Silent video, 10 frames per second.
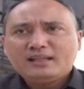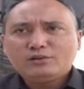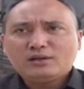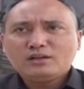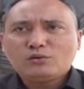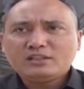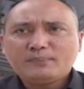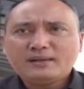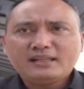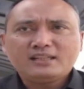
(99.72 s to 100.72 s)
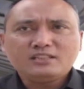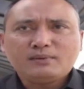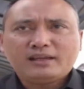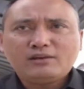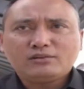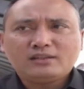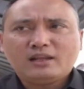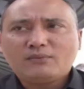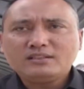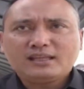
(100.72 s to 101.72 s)
Nah itu kan kewajiban kita sebagai
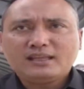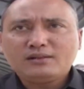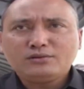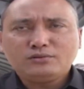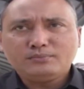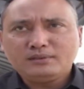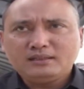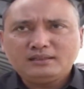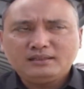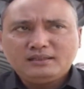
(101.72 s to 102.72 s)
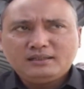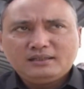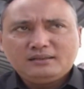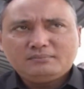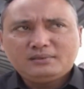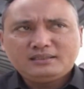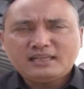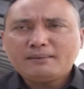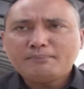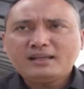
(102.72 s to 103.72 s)
anggota dewan saya kira untuk me
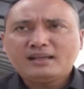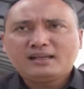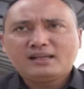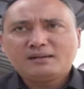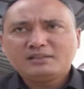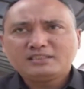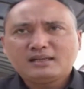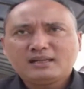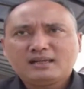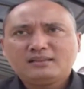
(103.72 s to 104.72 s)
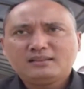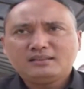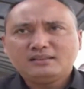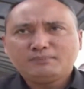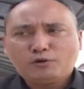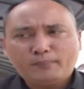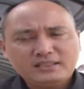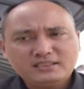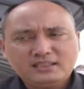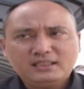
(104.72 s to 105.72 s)
menjamin agar masyarakat e,
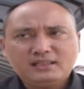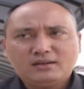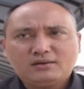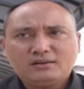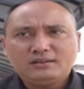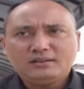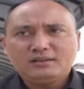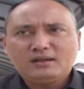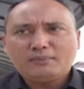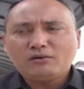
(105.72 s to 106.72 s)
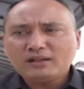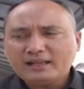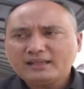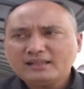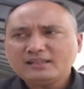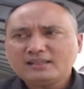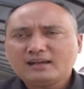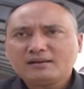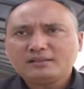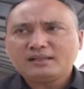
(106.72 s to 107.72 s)
profesi e, apa online ini
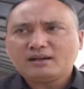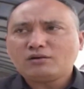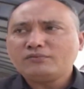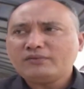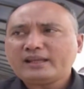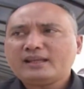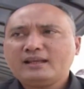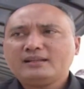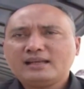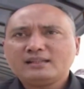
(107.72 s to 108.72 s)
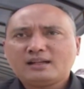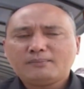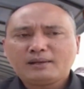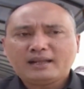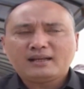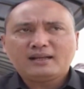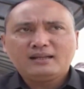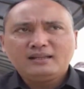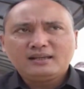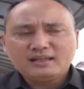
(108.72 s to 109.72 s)
tidak tidak konflik ya di antara mereka.